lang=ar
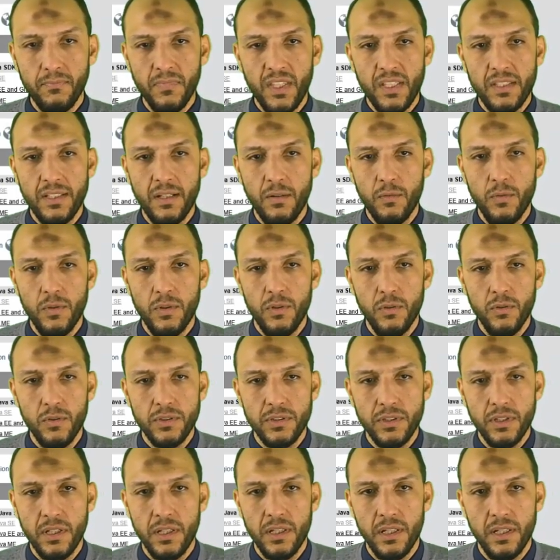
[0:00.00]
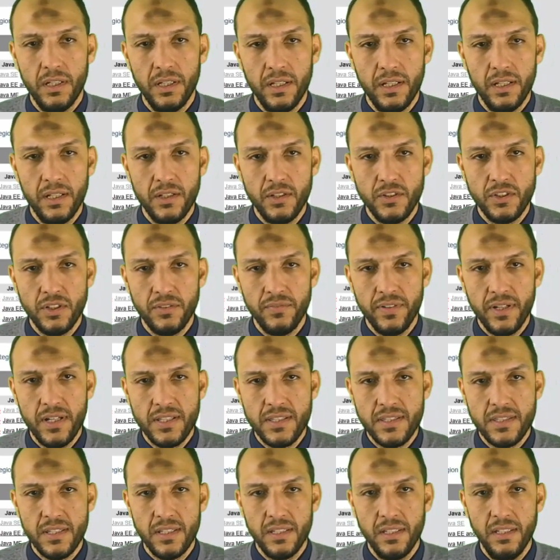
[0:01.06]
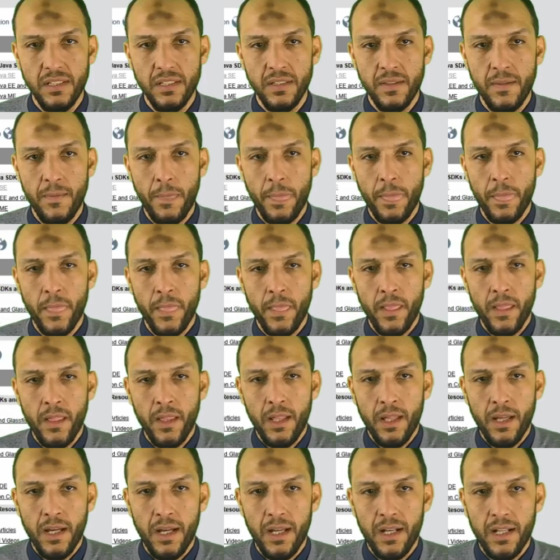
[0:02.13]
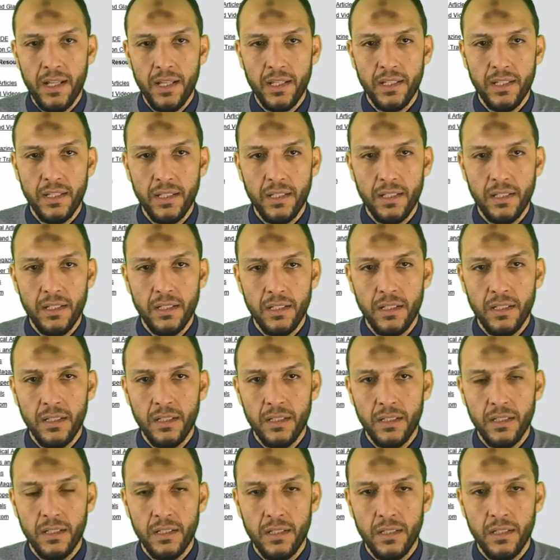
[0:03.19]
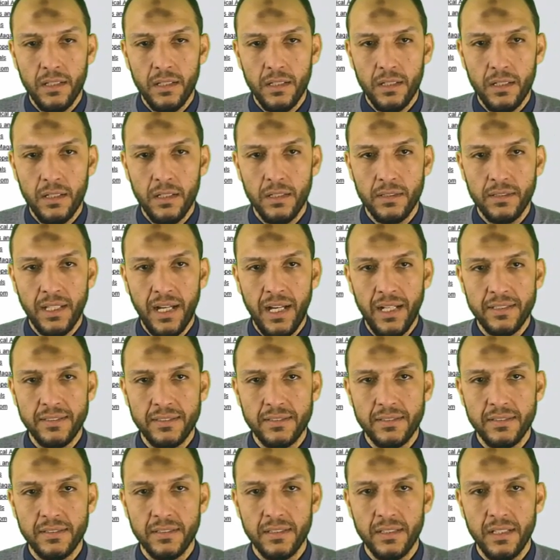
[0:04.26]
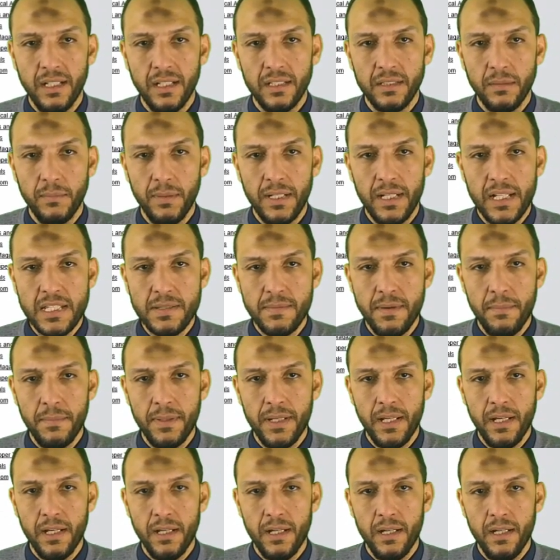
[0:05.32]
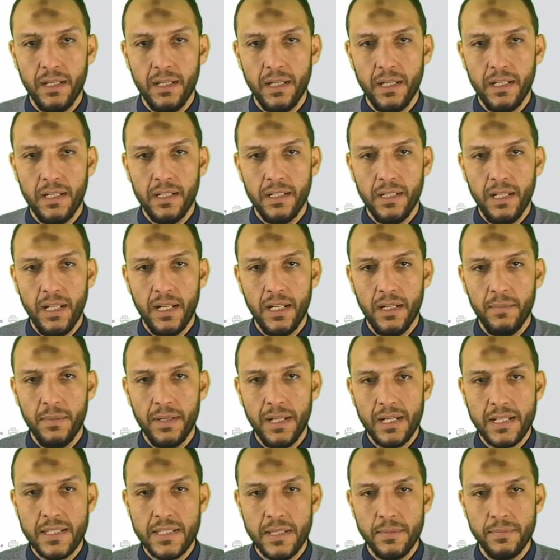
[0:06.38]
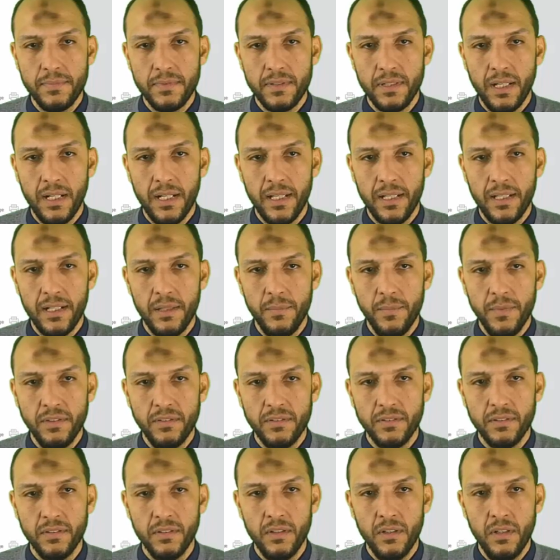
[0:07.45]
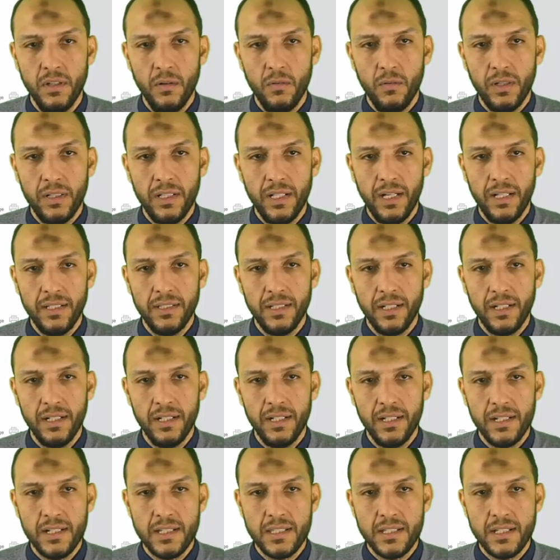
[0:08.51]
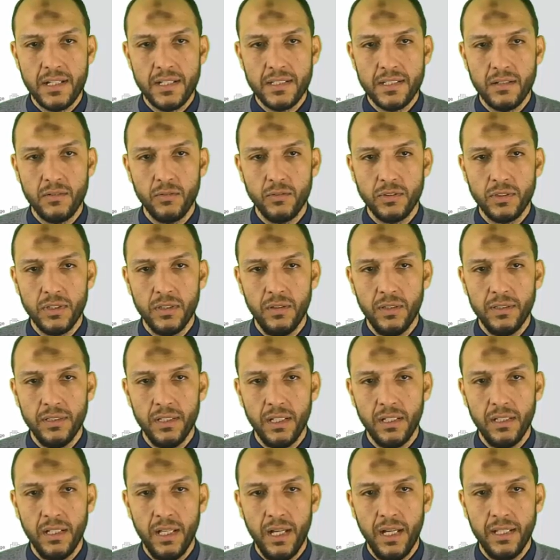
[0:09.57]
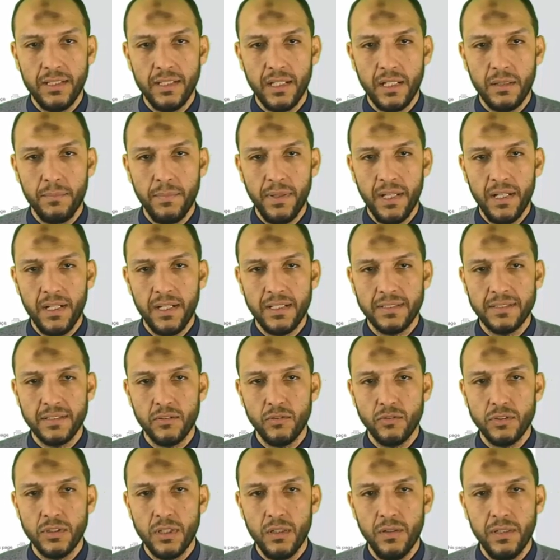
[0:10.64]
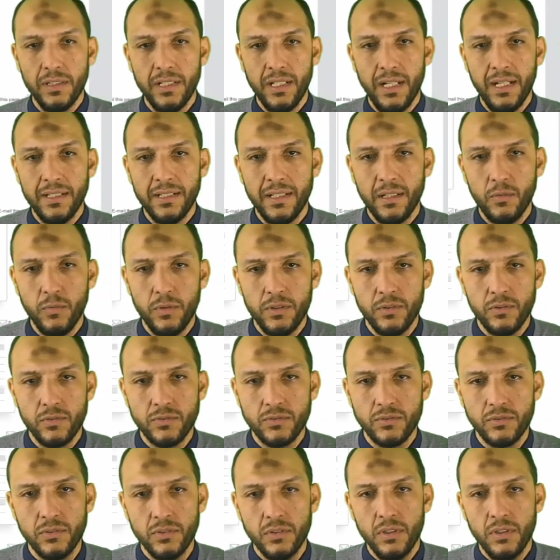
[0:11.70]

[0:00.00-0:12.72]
داونلود آه، جافا اس اي هلاقي آه، تحت طبعا لازم اعمل آه، يعني ان احنا نعمل اكسبت على اجريمنت وهتلاقي عندك لينكس كذا نسخه وهتلاقي عندك ماك كذا نسخه وهتلاقي عندك ويندوز